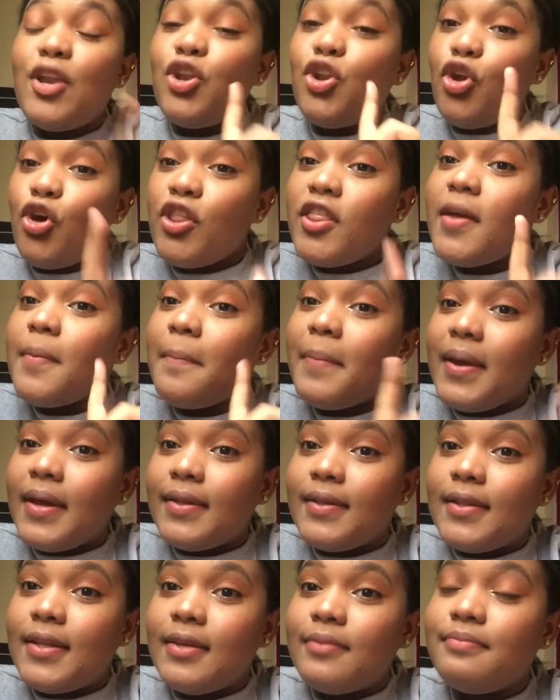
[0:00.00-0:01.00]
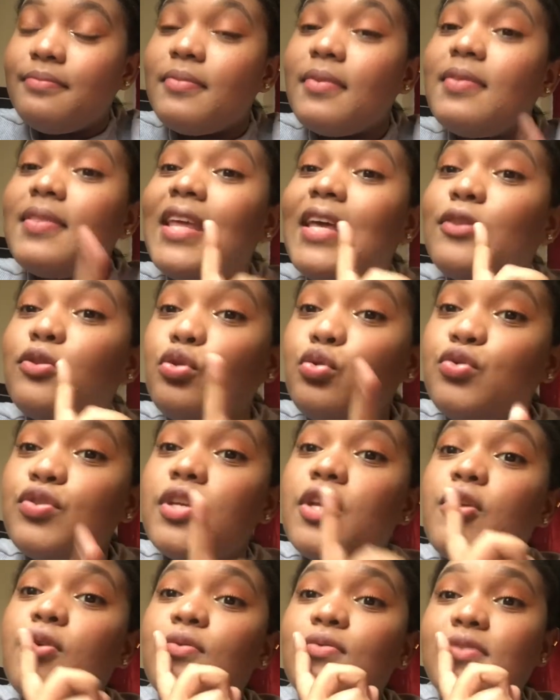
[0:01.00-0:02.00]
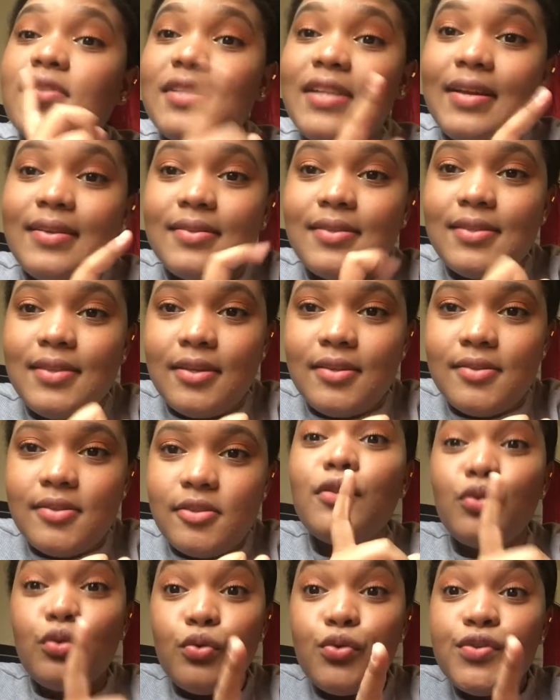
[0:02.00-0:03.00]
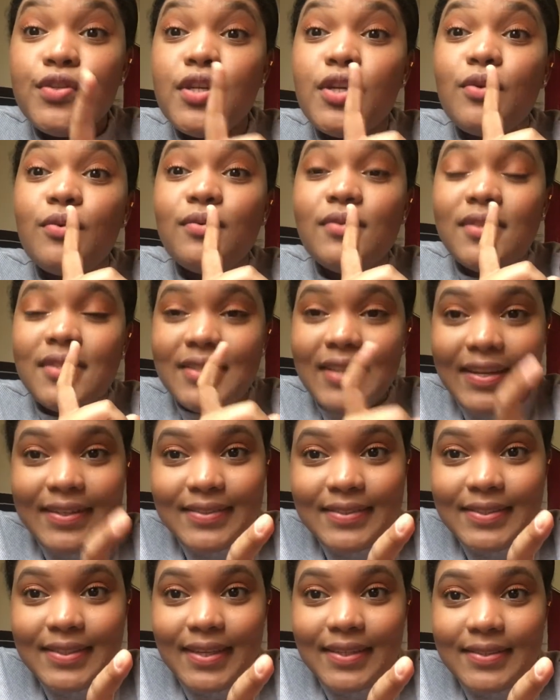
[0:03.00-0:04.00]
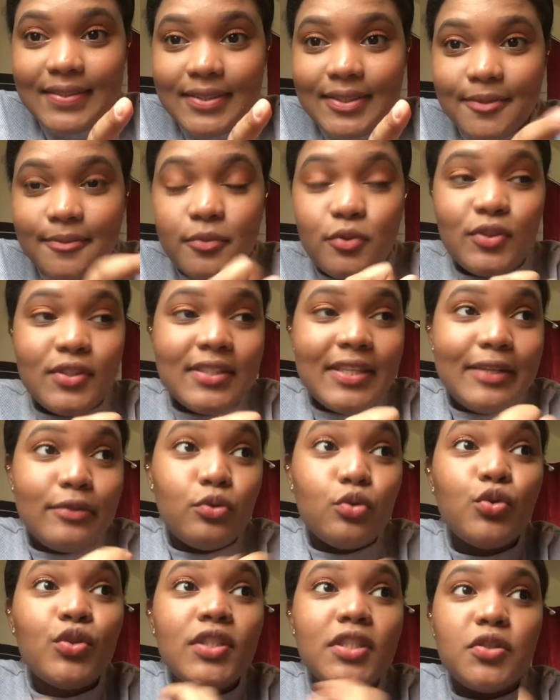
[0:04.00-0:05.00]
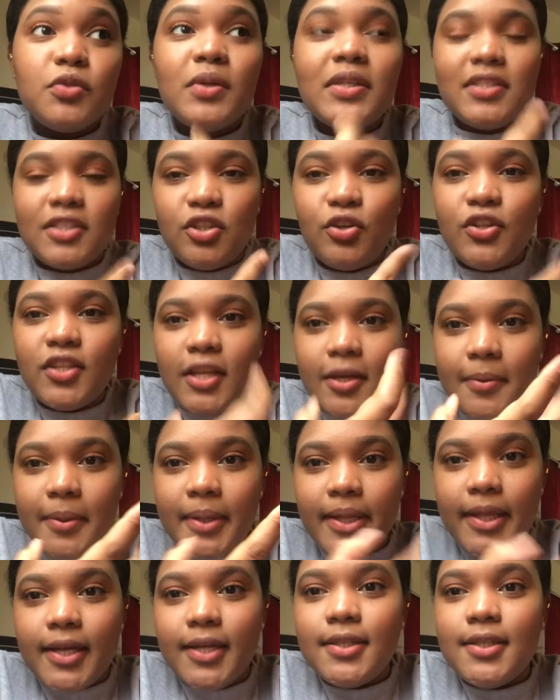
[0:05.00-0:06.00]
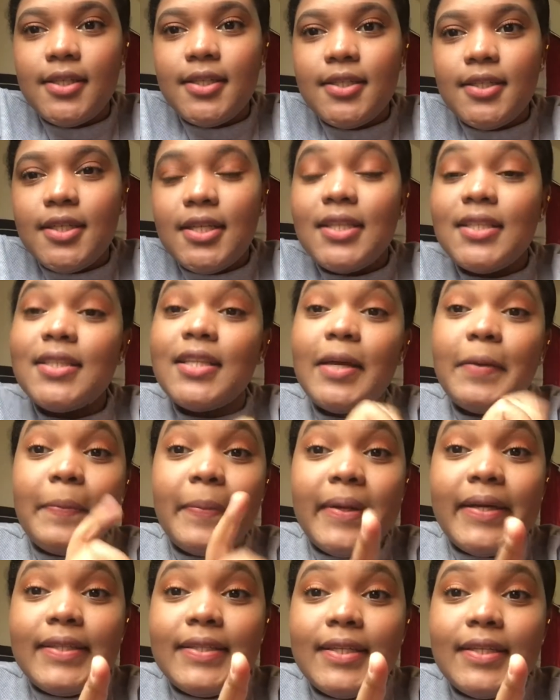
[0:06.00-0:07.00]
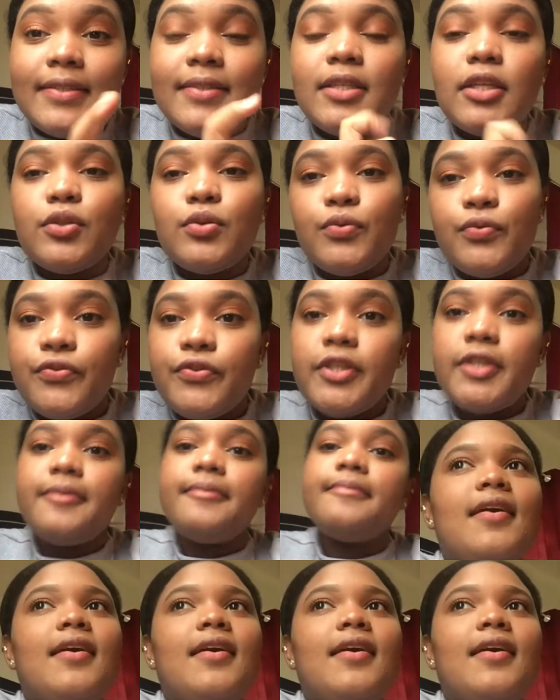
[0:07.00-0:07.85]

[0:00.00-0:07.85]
no depende de tus circunstancias. Tus circunstancias, o sea, tu situación de vida, dependen de tu fe.